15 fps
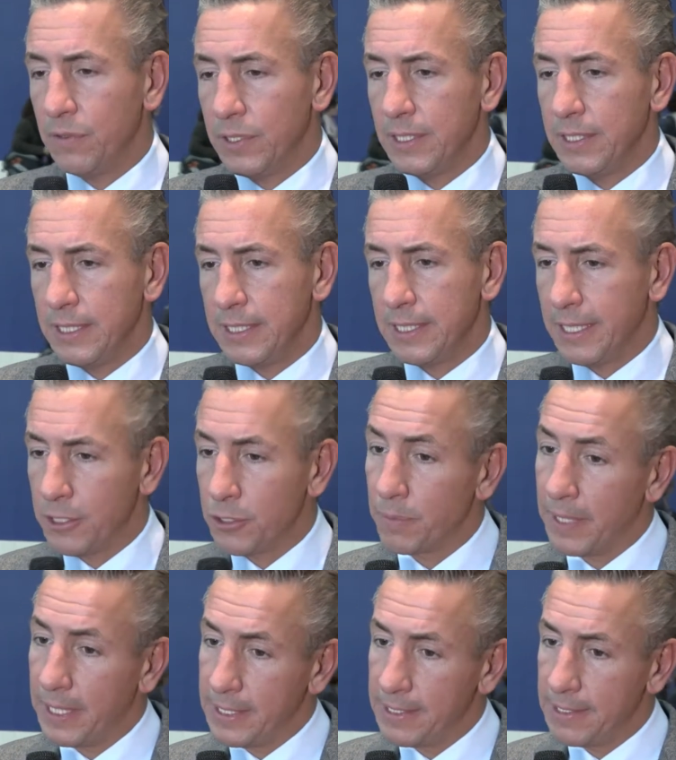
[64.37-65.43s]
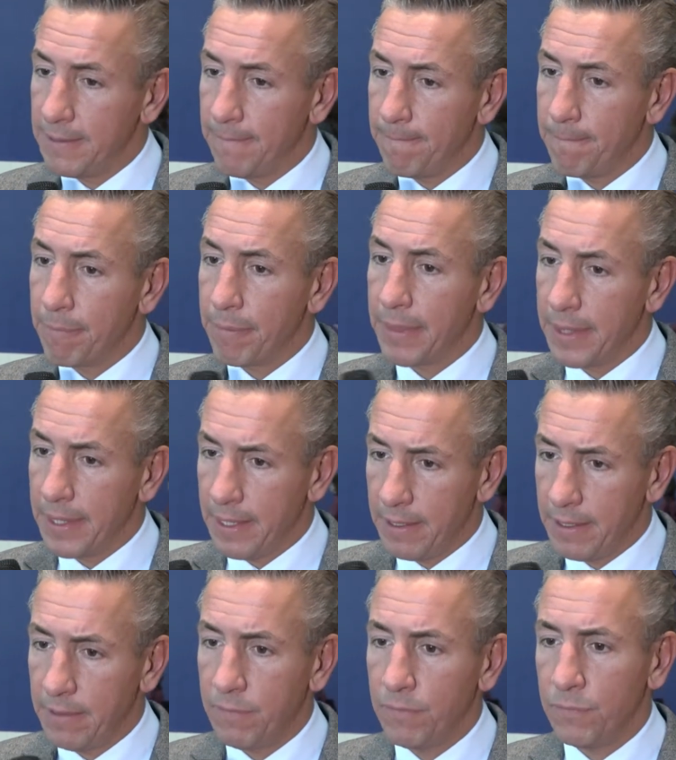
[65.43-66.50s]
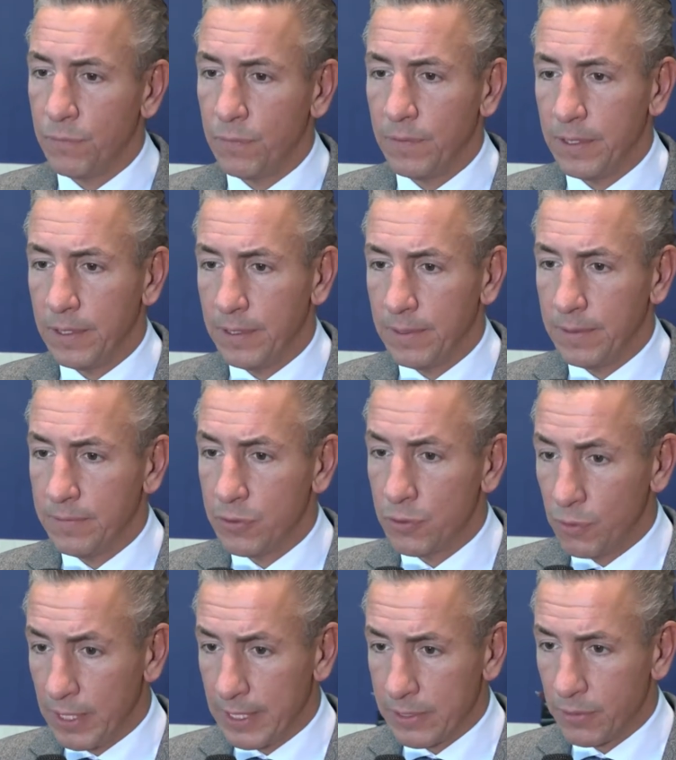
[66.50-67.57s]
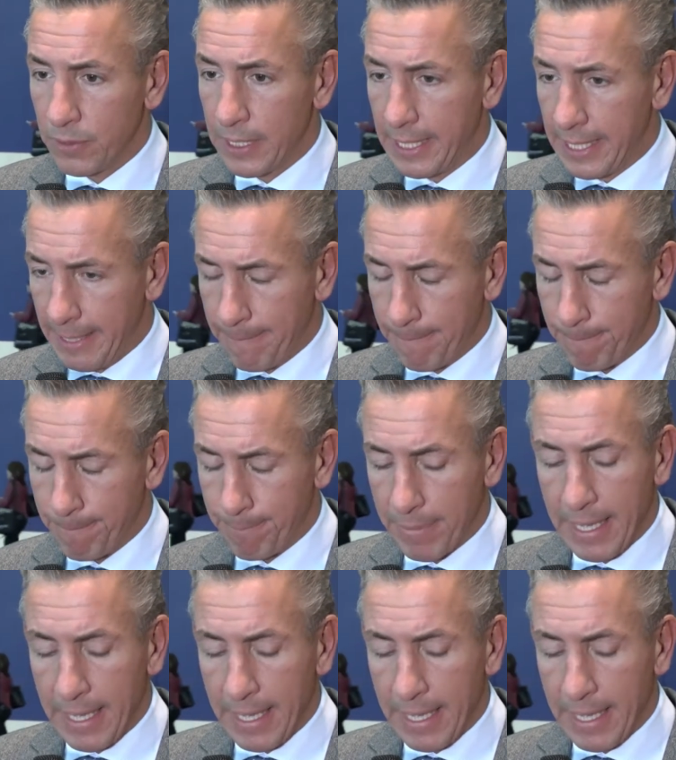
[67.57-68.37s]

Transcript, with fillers: wurde nicht entsprechend der äh, Zulassung gegeben.